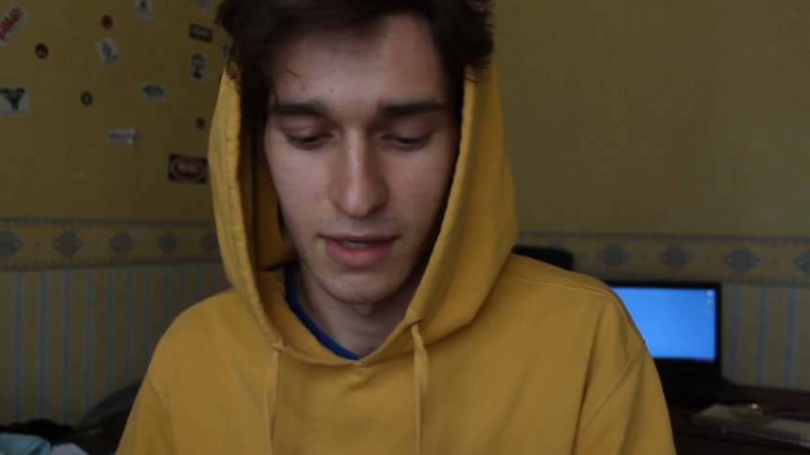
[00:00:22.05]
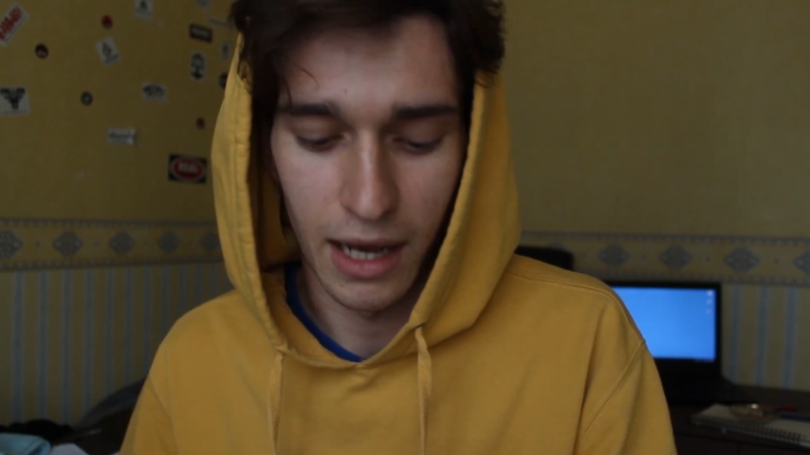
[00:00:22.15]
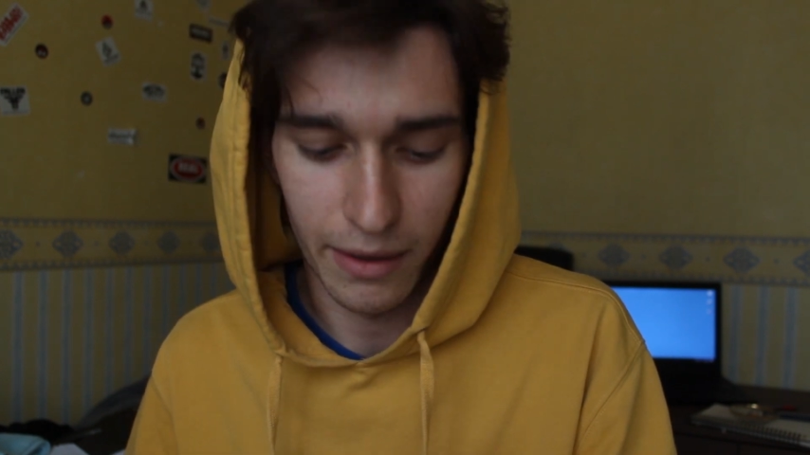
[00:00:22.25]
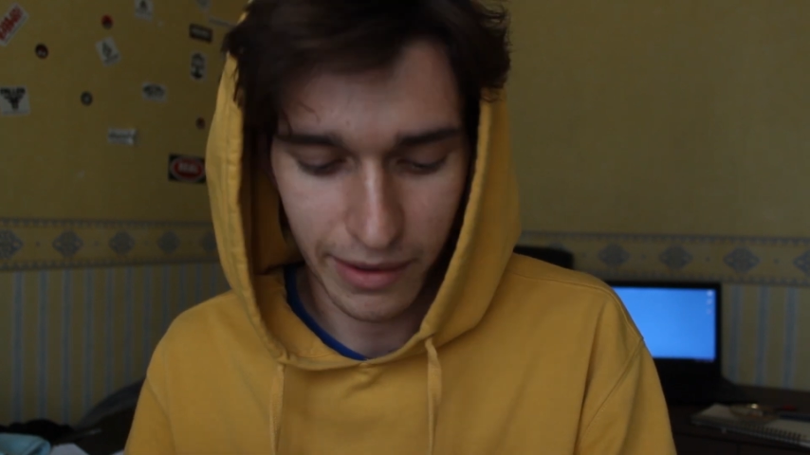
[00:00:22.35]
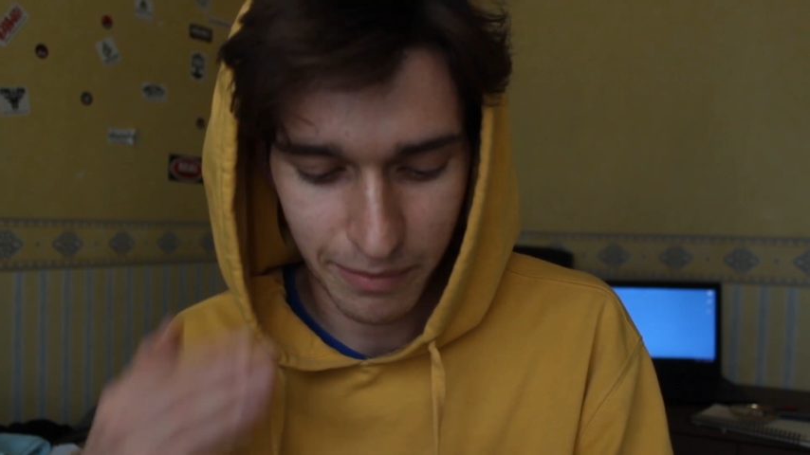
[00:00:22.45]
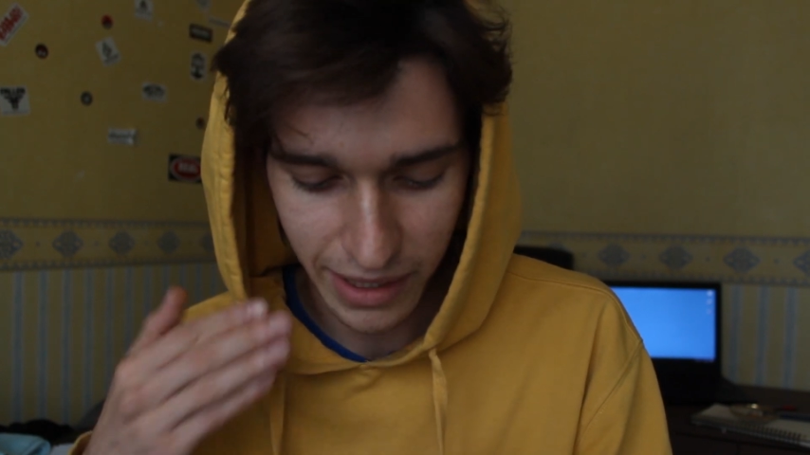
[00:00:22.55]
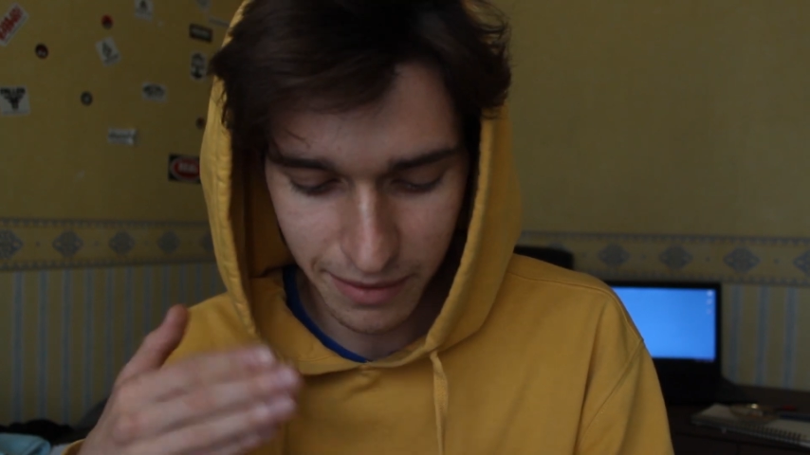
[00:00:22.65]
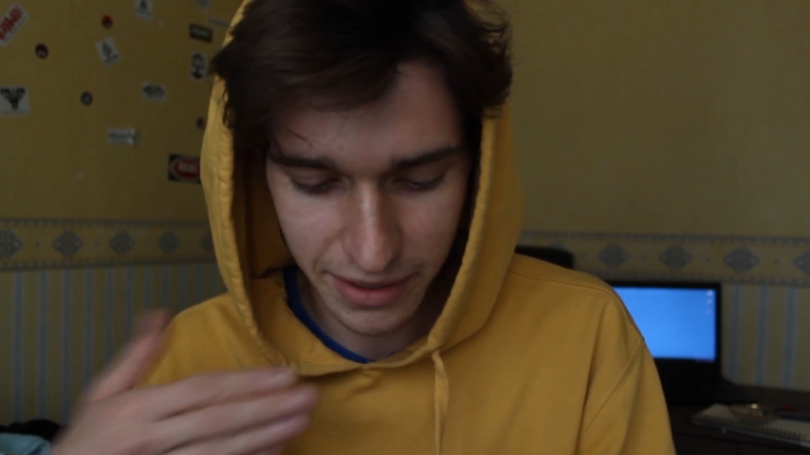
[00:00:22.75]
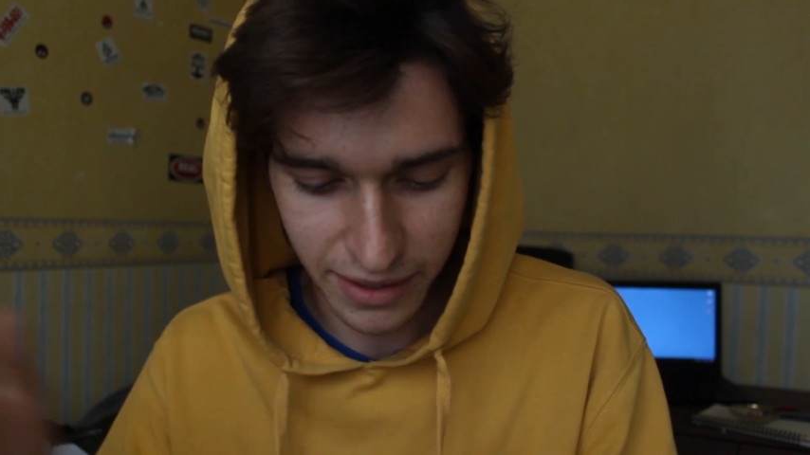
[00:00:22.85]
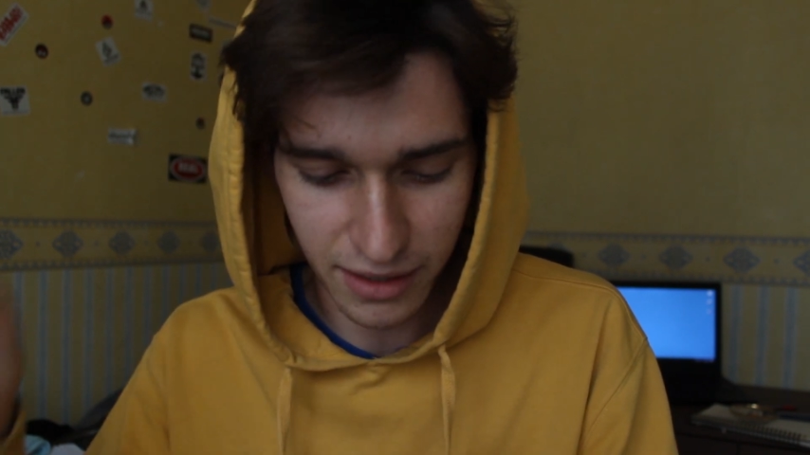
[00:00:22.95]
Ya
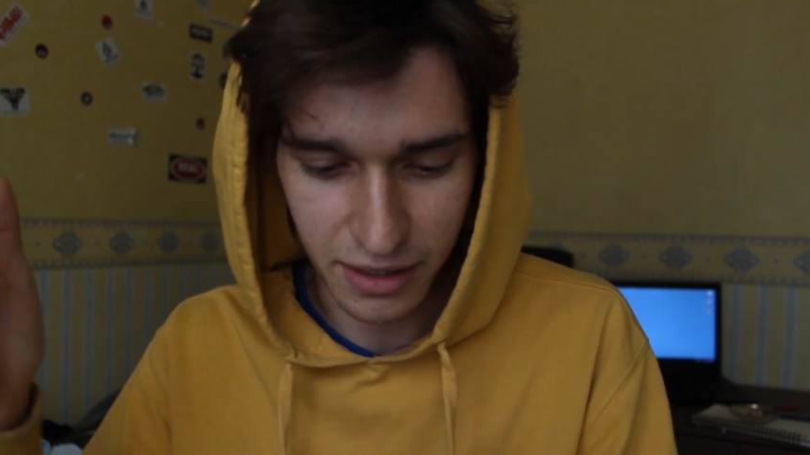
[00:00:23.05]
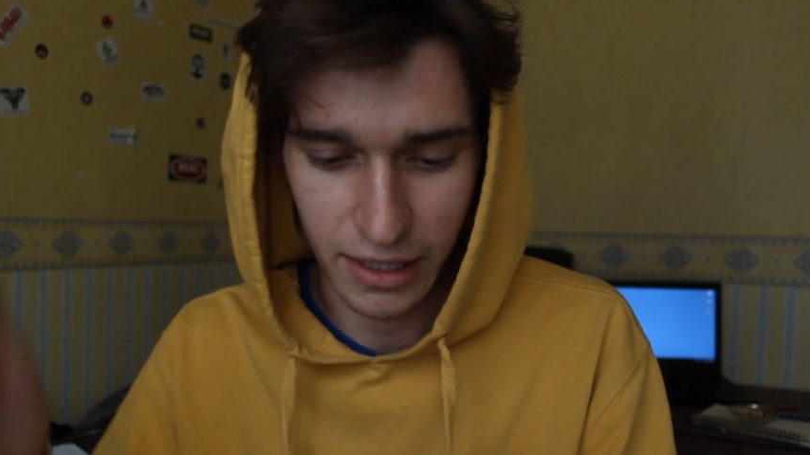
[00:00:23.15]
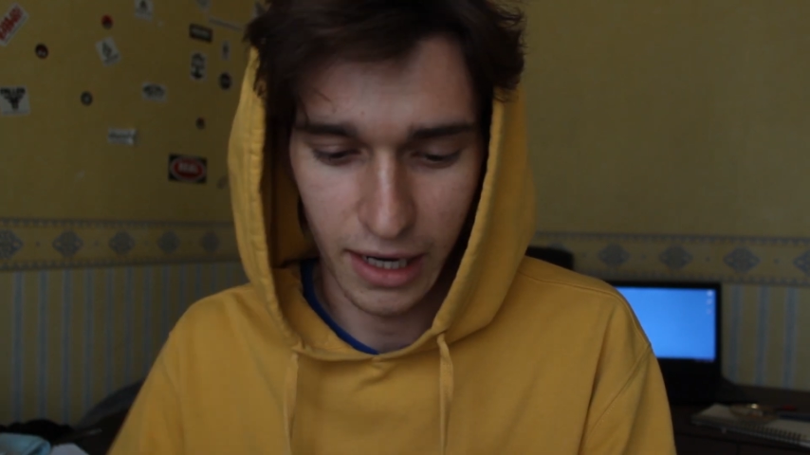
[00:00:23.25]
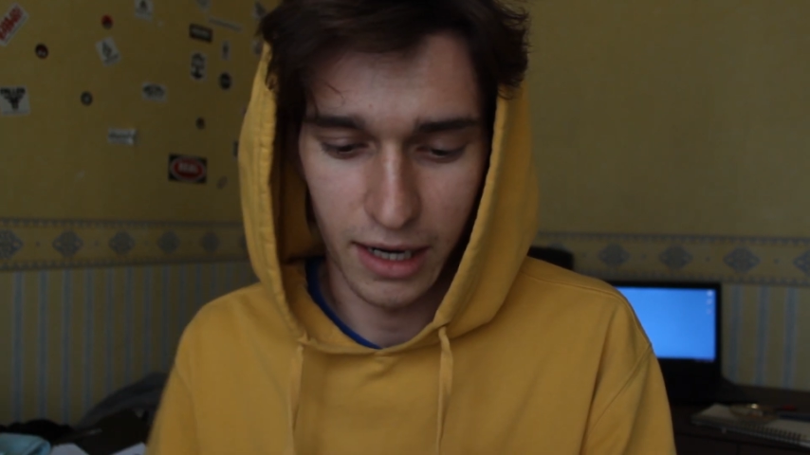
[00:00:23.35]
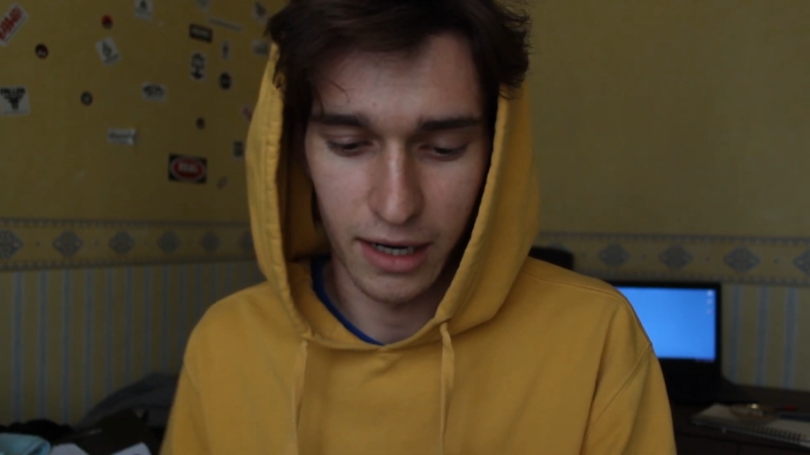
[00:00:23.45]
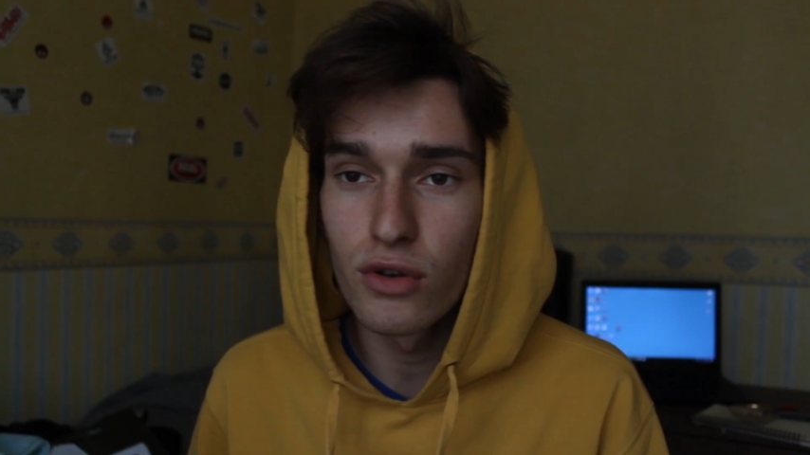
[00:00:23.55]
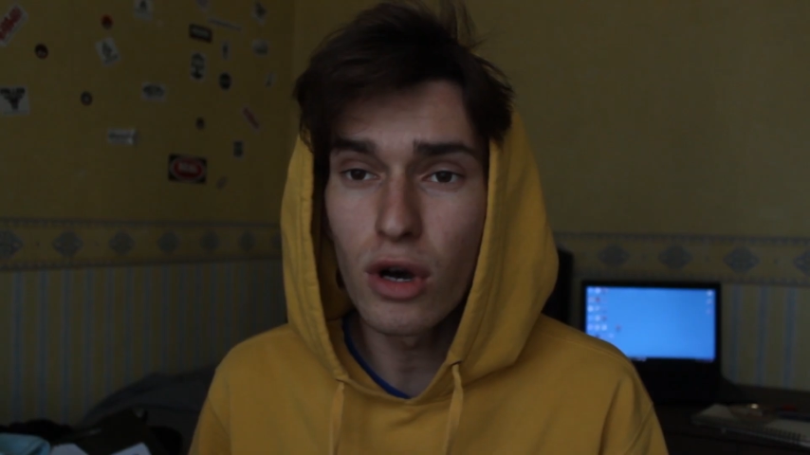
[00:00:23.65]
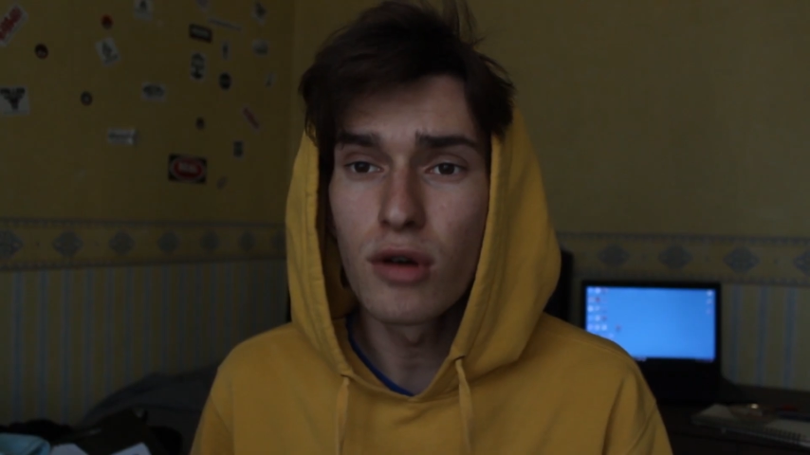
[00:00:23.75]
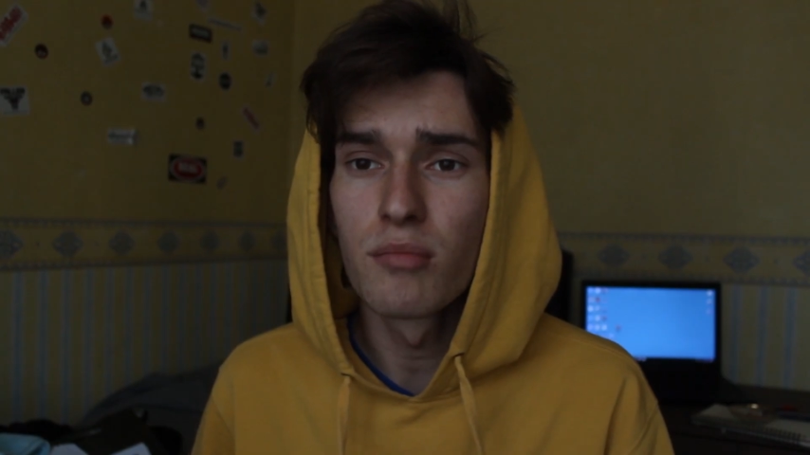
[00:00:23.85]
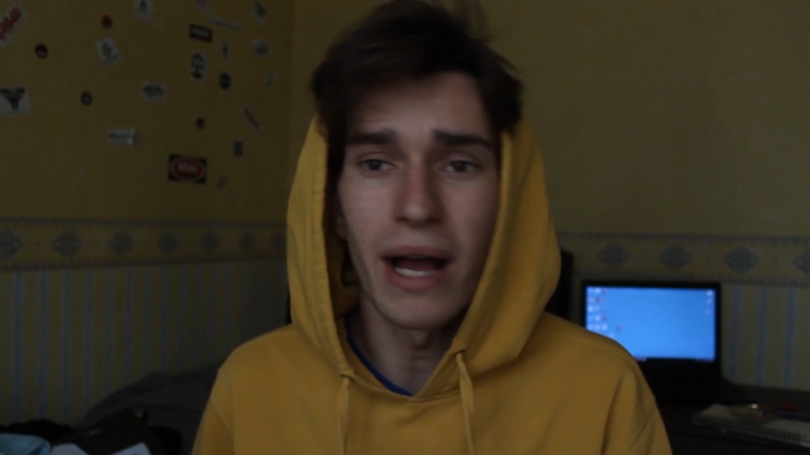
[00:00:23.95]
beni bir salın ya. Diyor.